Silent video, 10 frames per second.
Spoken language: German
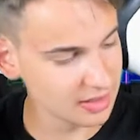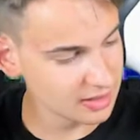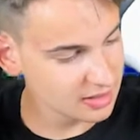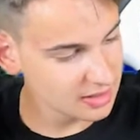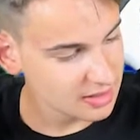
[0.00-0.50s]

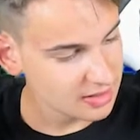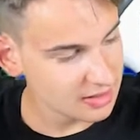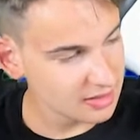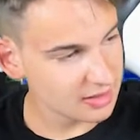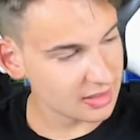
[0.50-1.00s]
ne?
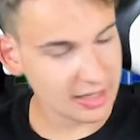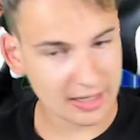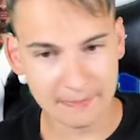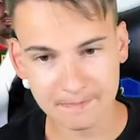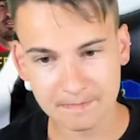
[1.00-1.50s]

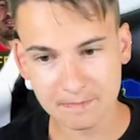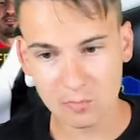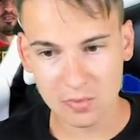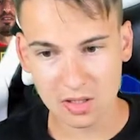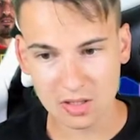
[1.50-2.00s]
Ähm,
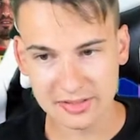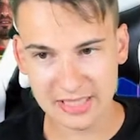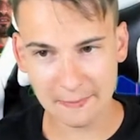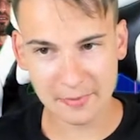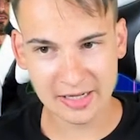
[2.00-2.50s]

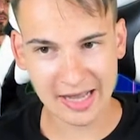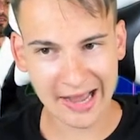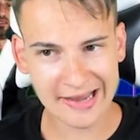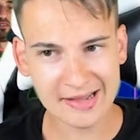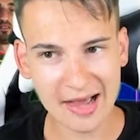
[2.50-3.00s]
ich habe
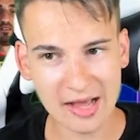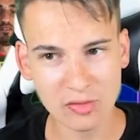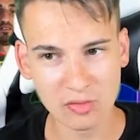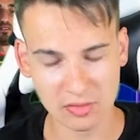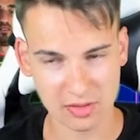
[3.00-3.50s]
keine
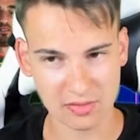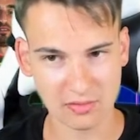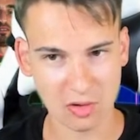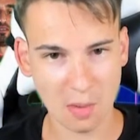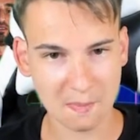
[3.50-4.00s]
Ahnung,
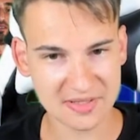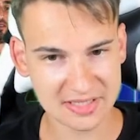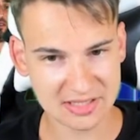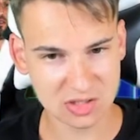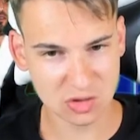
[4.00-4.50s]
ob
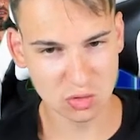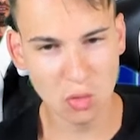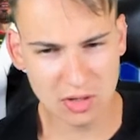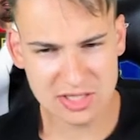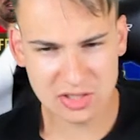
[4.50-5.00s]
das jetzt
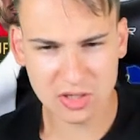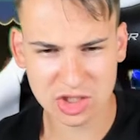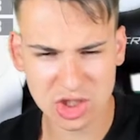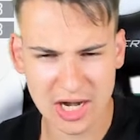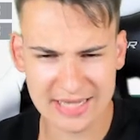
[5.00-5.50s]
gut ist
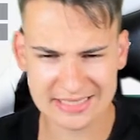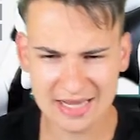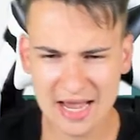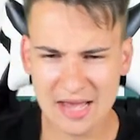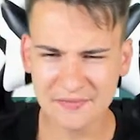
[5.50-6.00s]
oder
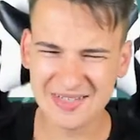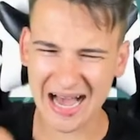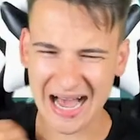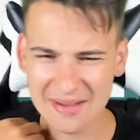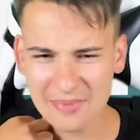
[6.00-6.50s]
schlecht.
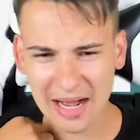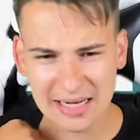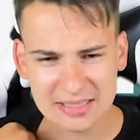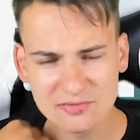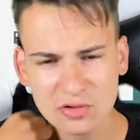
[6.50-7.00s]
Wir haben
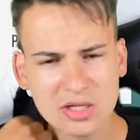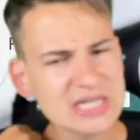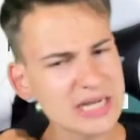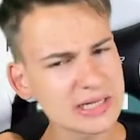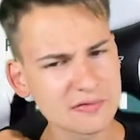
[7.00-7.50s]
halt
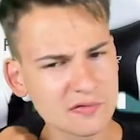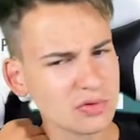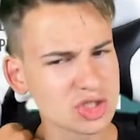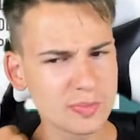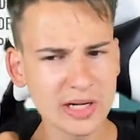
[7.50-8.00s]
wirklich relativ
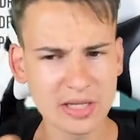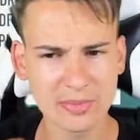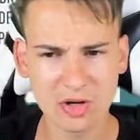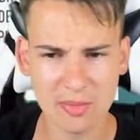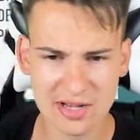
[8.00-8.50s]
gute Spieler
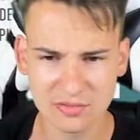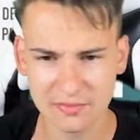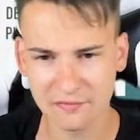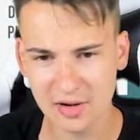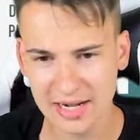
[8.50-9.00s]
hier bekommen.
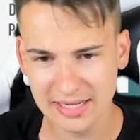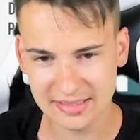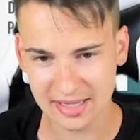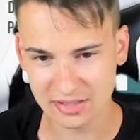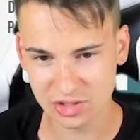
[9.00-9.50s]
Also von
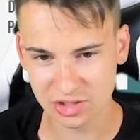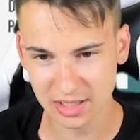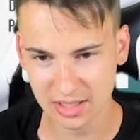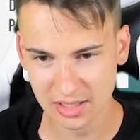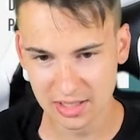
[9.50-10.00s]
Link technisch,
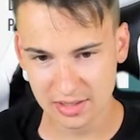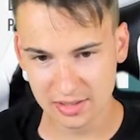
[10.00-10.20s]
ne?